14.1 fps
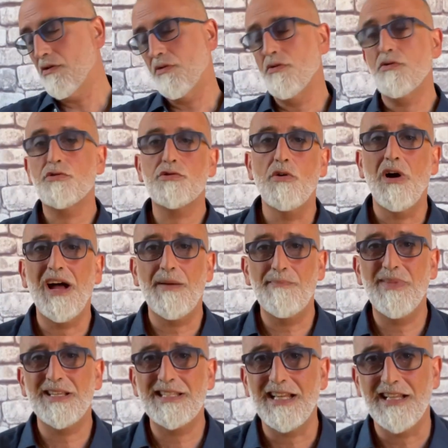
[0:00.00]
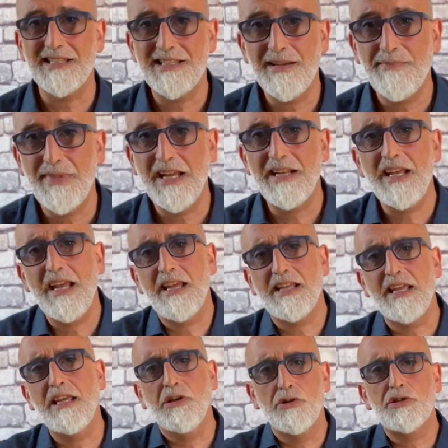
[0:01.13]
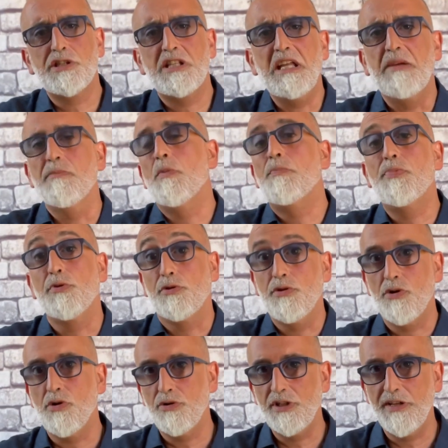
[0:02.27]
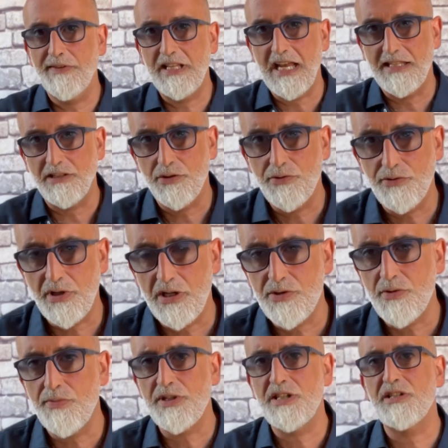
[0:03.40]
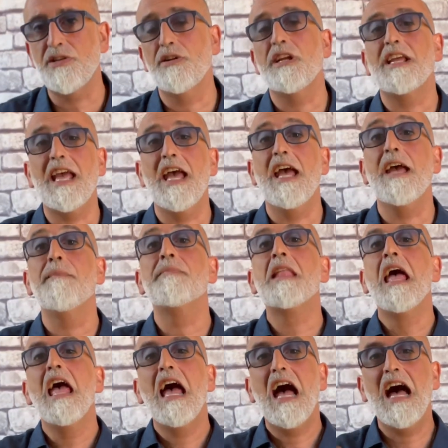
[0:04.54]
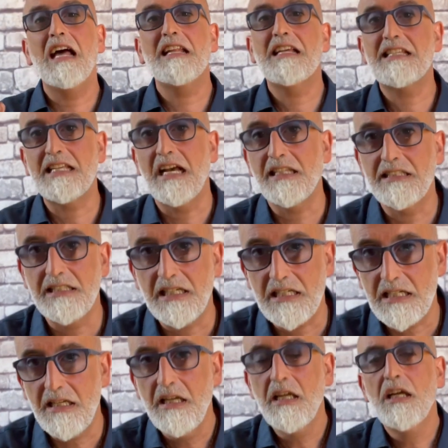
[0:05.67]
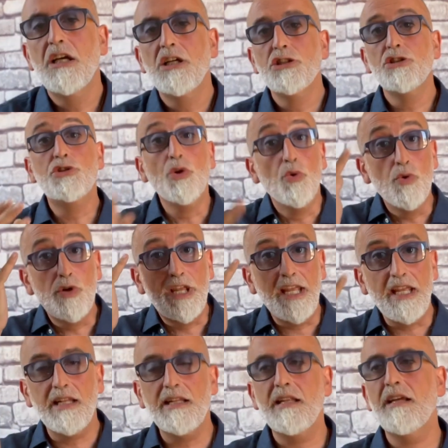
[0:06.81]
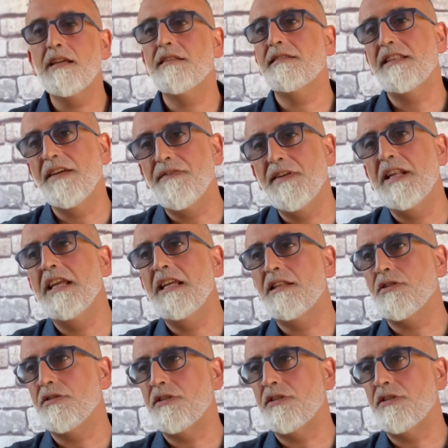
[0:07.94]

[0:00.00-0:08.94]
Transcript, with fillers: conosco abbastanza bene e che io stimo, pur non condividendo tutte le sue posizioni, che è Alexander Dugin, definito